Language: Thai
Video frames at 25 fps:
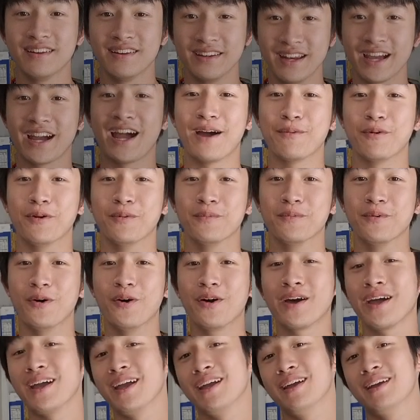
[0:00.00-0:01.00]
นะครับผมโอ
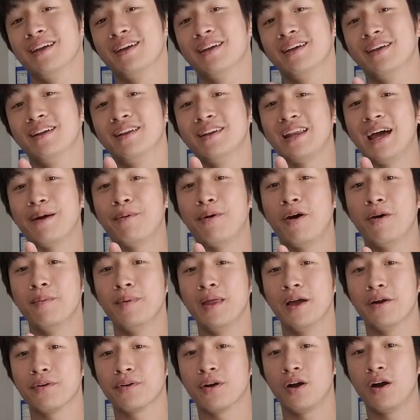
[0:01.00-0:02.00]
เคถ้าพร้อม
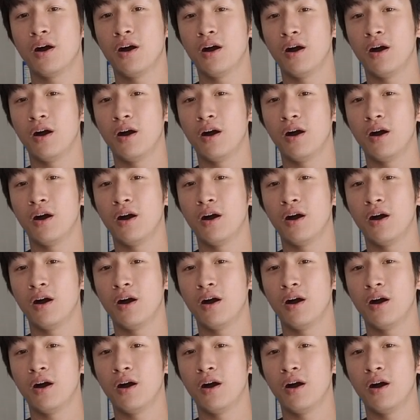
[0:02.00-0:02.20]
แล้วก็